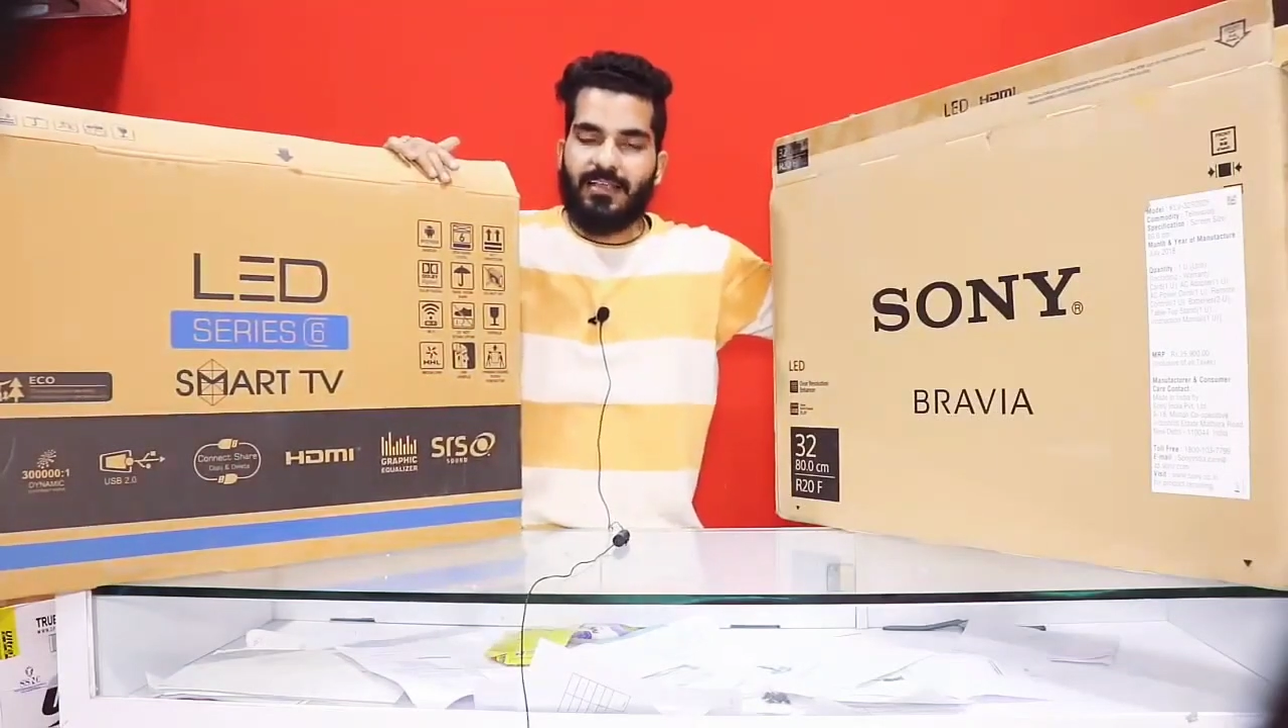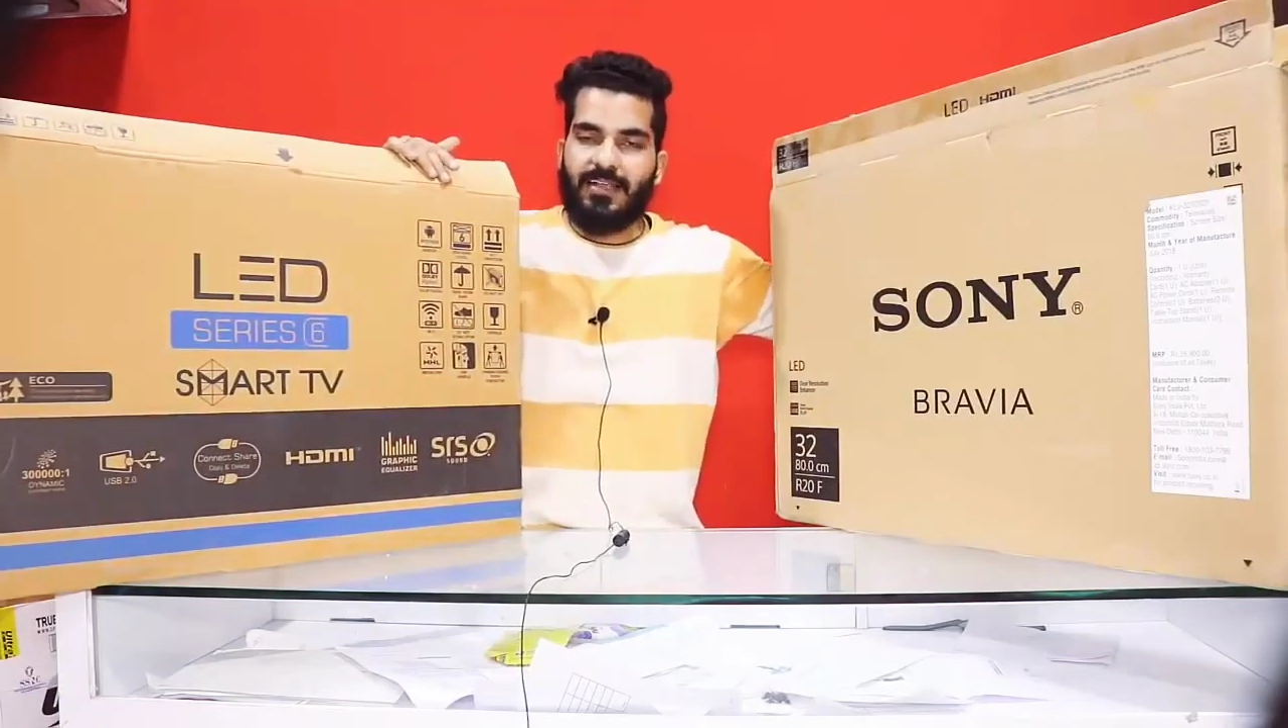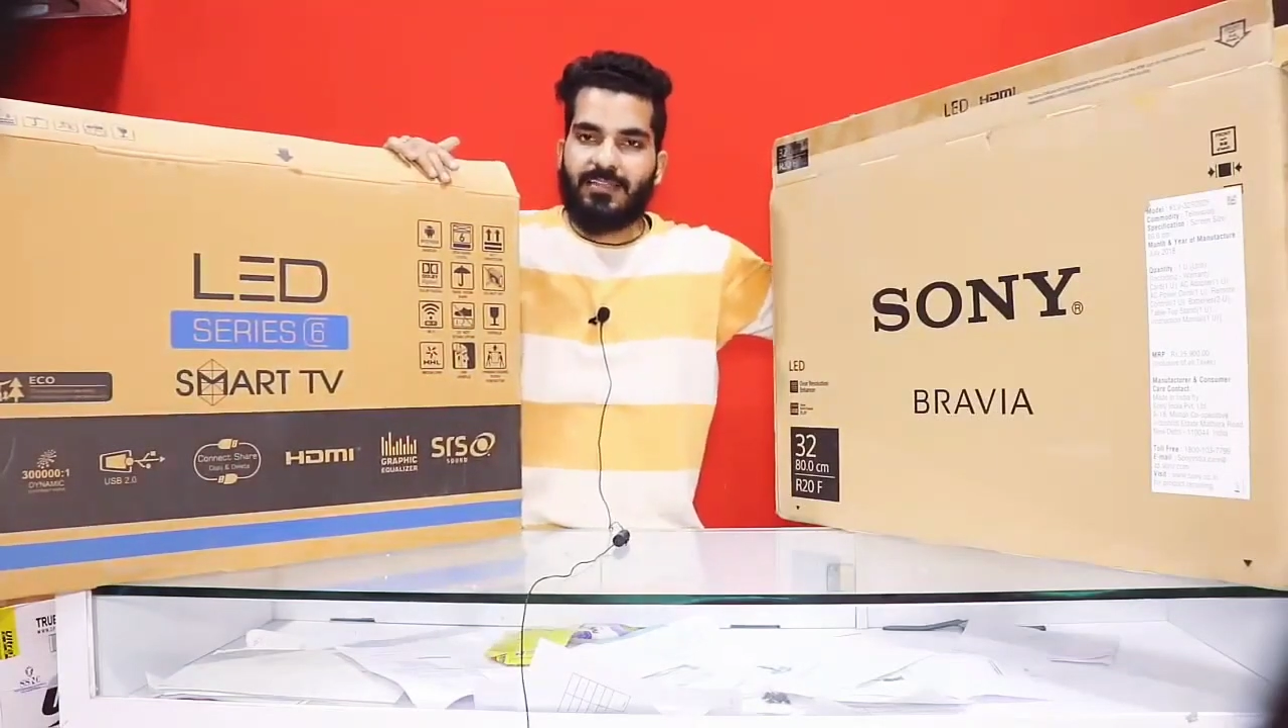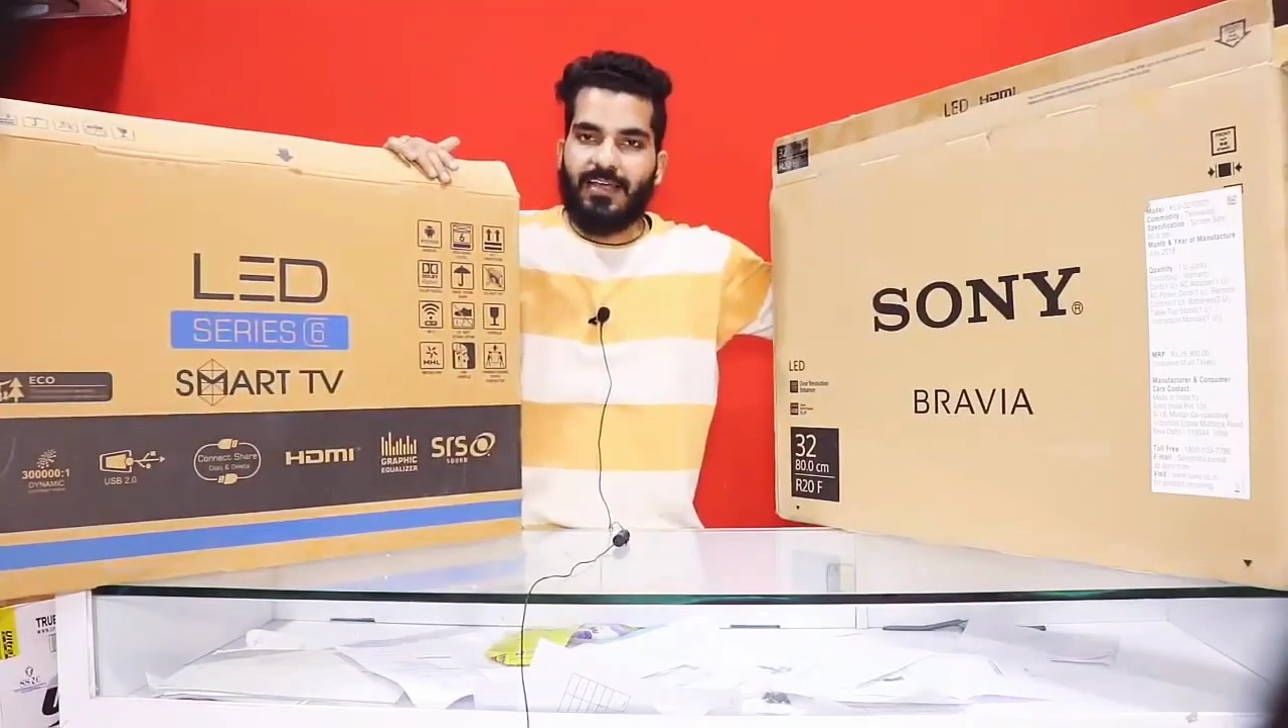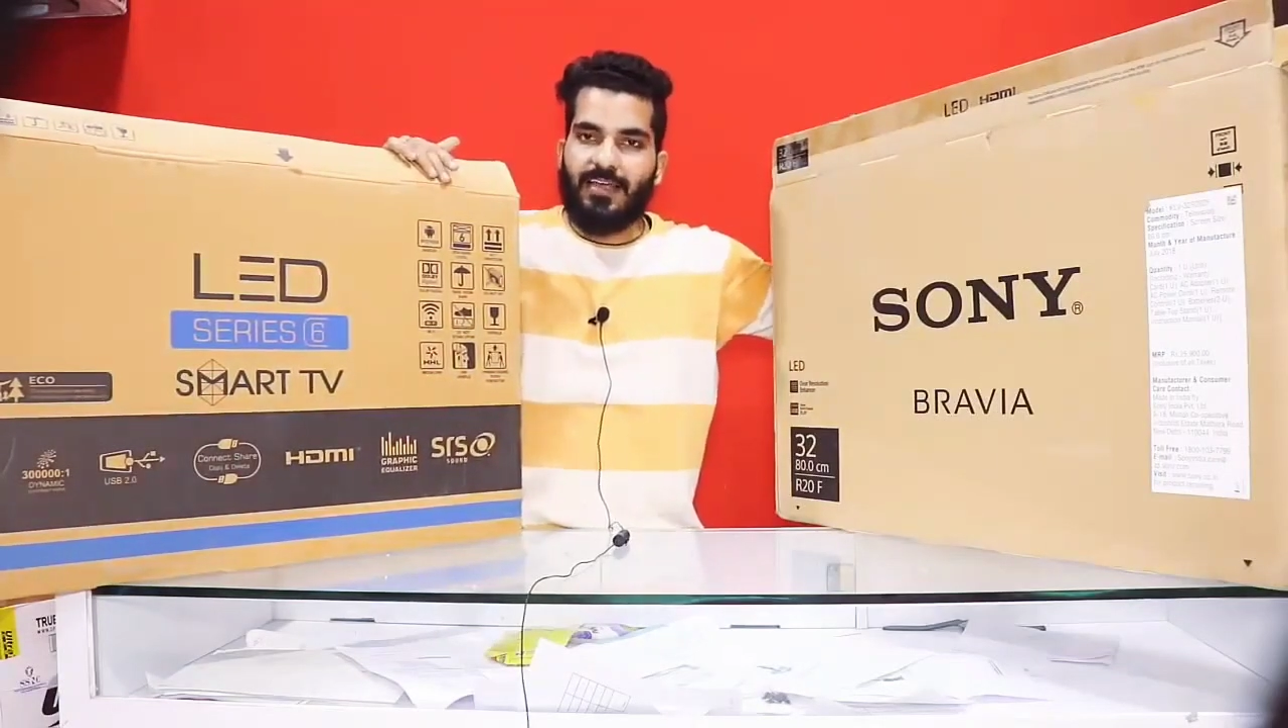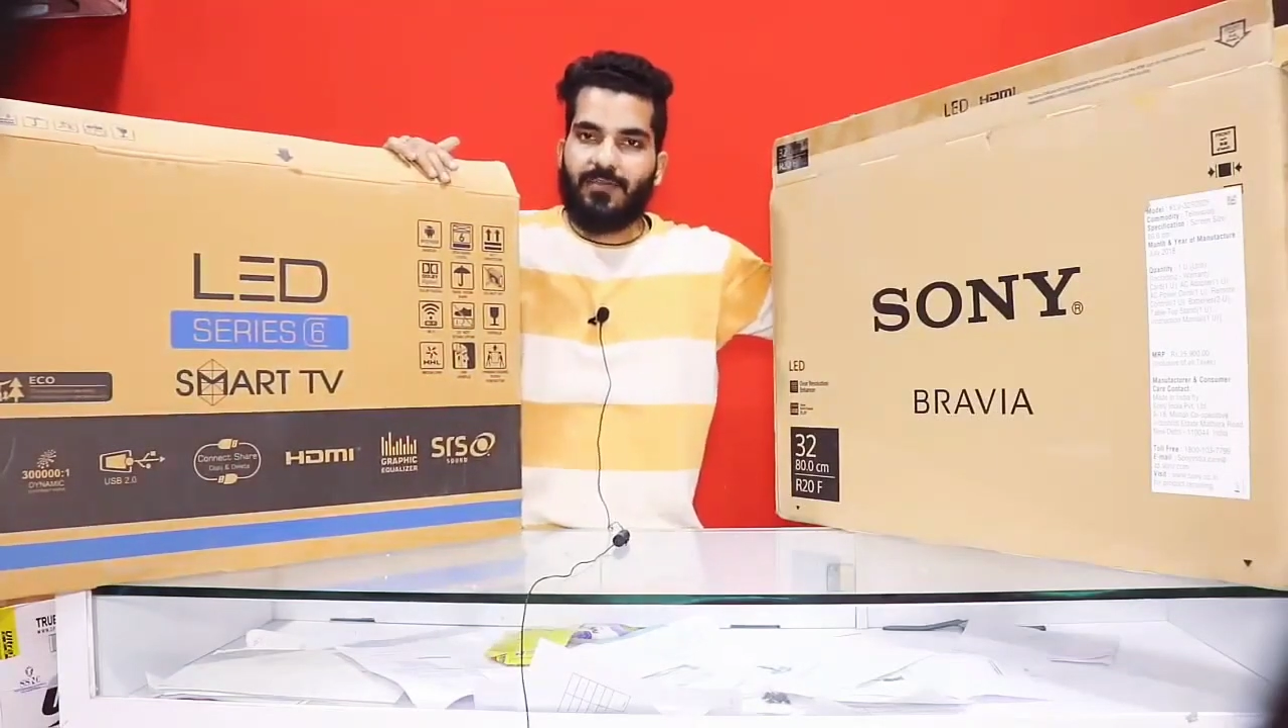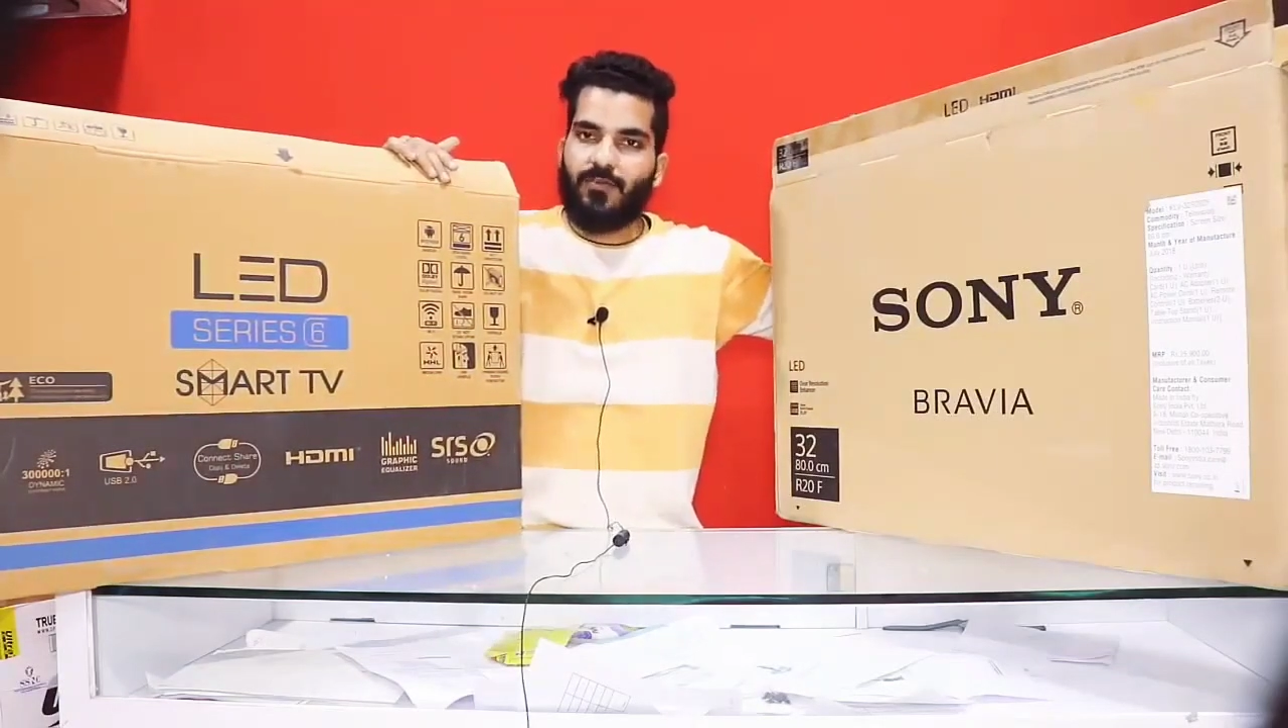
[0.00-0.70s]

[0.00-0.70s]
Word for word: निकलता है